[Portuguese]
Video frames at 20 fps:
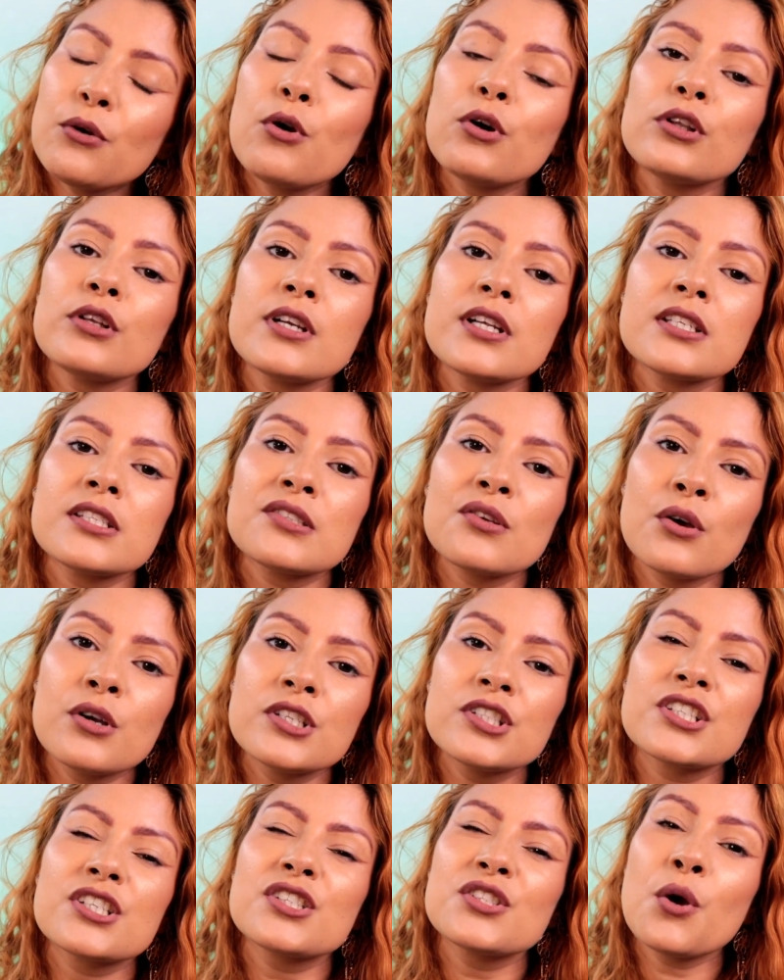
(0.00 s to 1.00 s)

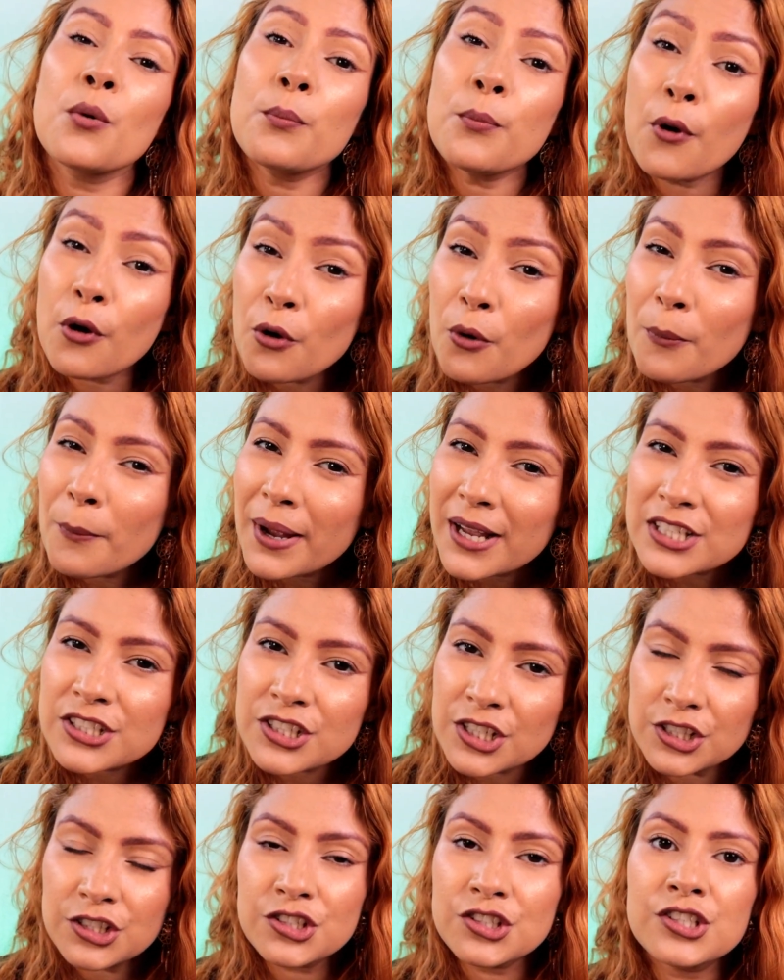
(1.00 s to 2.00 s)
colorações que são um pouco mais
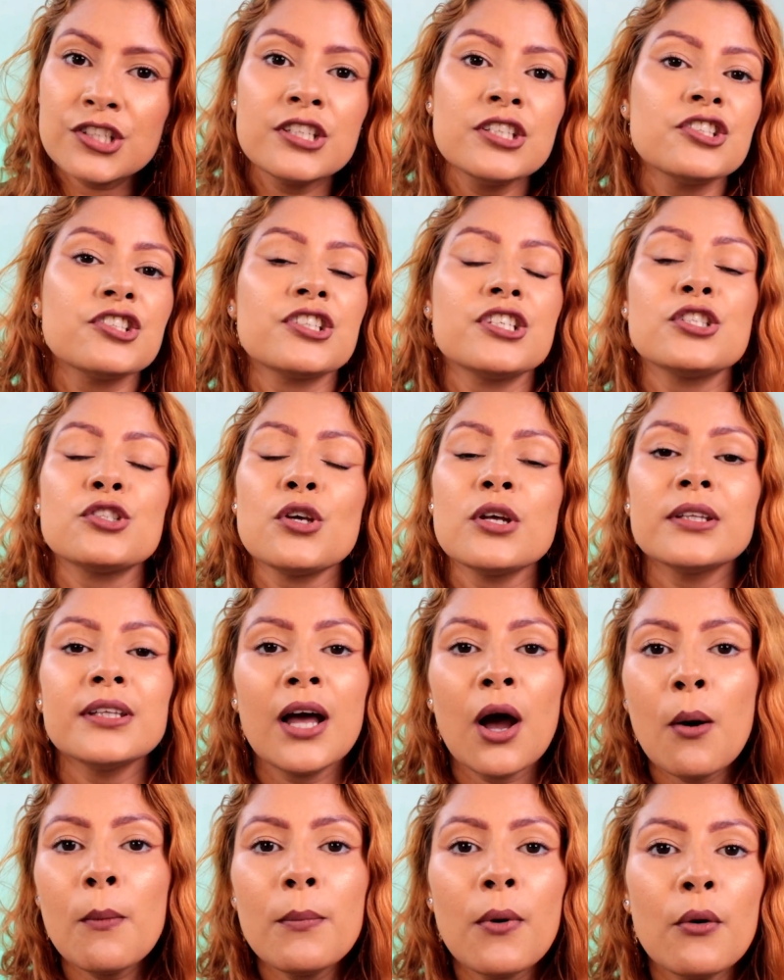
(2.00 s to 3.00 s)
chatinhas, que só
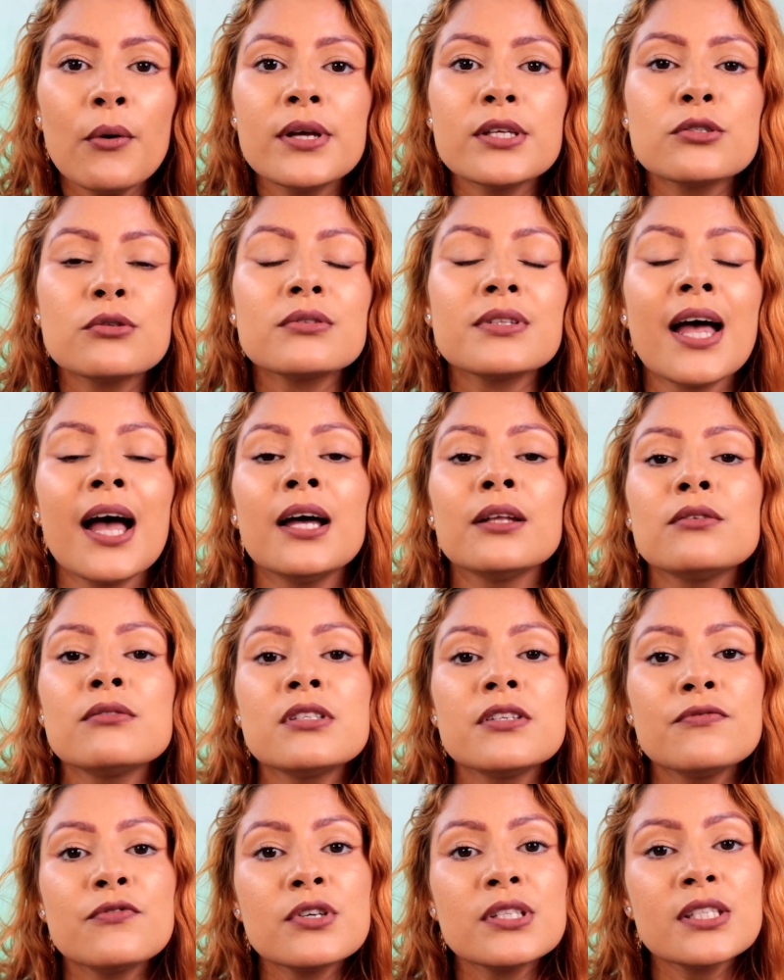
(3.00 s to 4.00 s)
dá um bom resultado
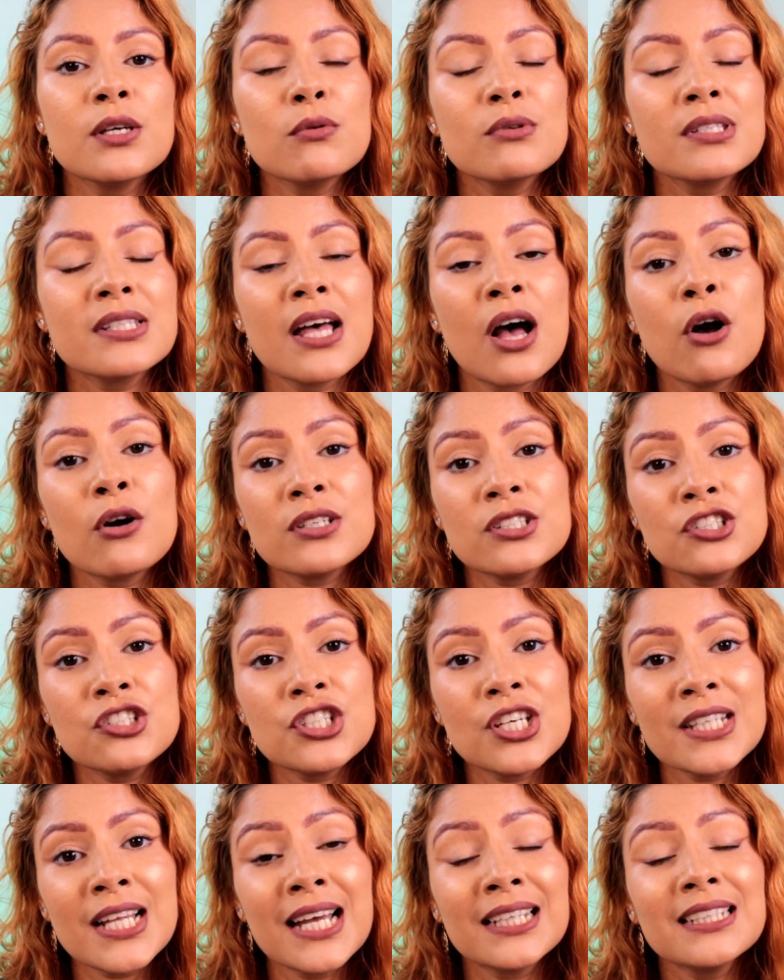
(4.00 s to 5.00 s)
se você usar
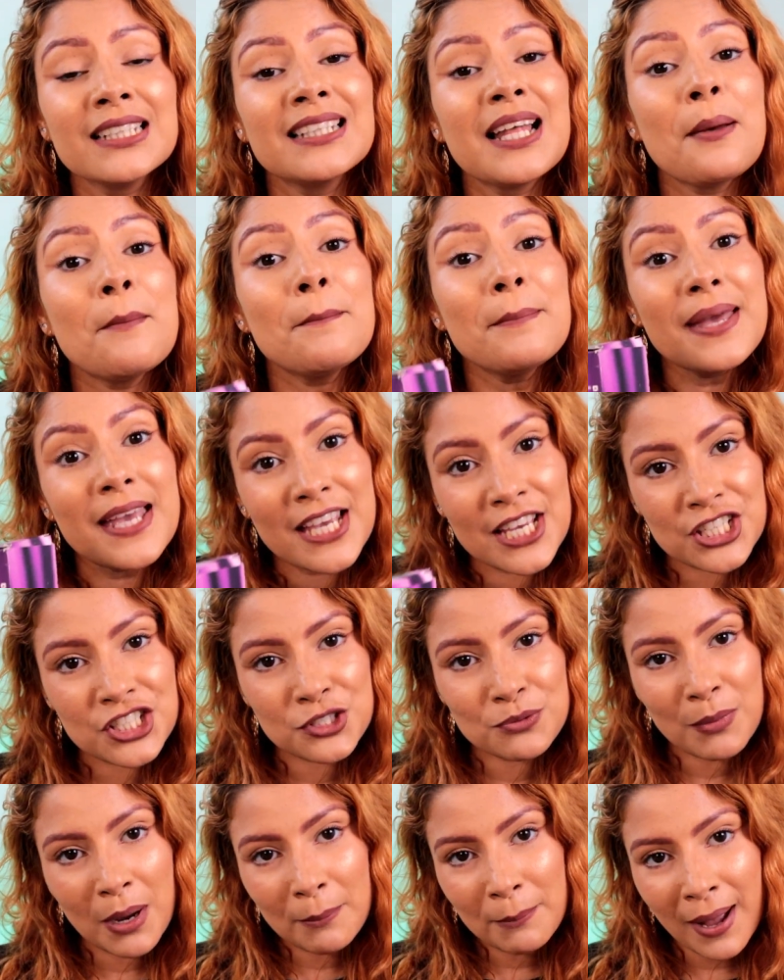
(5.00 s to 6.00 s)
oxigenada da
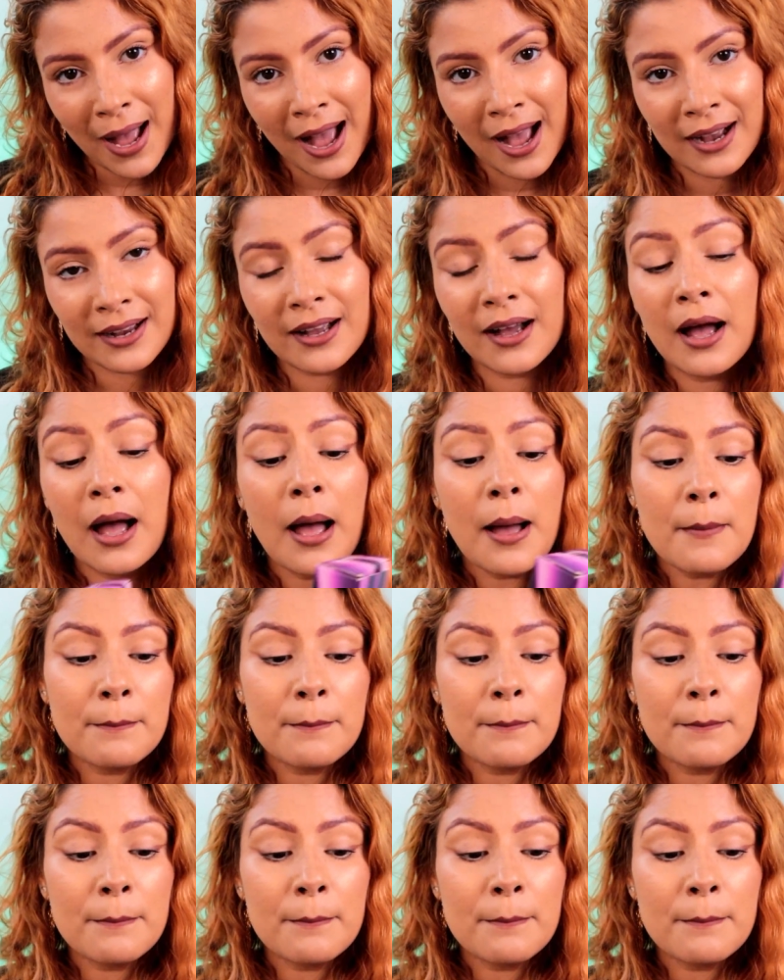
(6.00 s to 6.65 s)
mesma marca.